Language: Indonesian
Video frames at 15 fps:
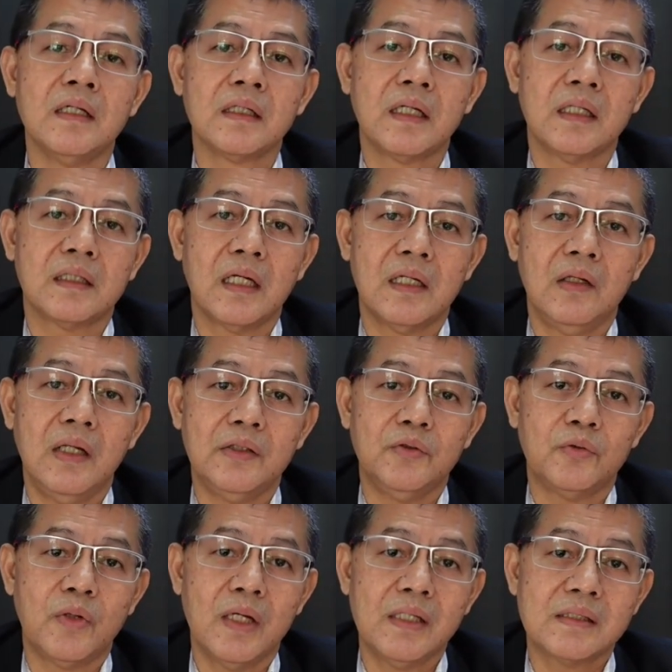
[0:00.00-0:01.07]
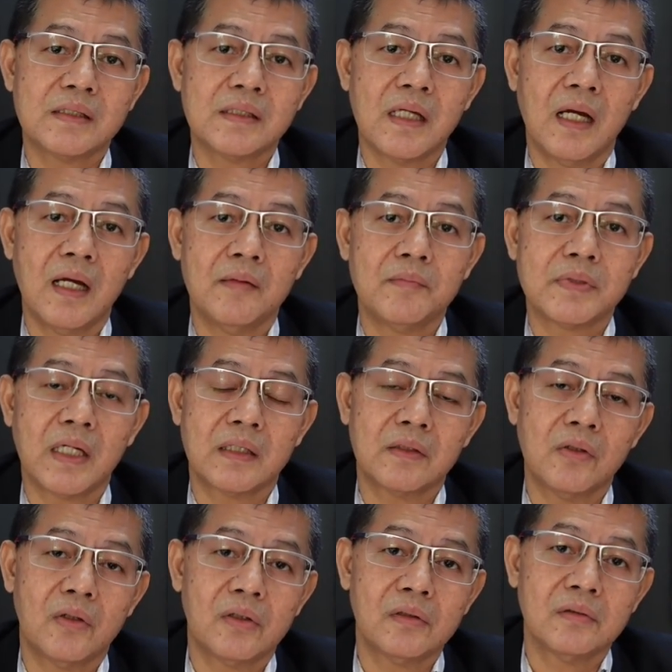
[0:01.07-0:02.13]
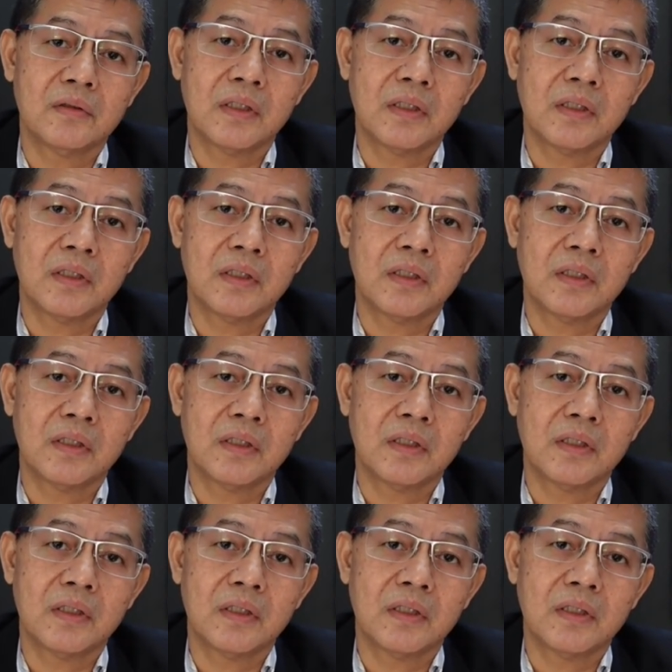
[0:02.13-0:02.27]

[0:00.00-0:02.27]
kita lihat juga saham sektor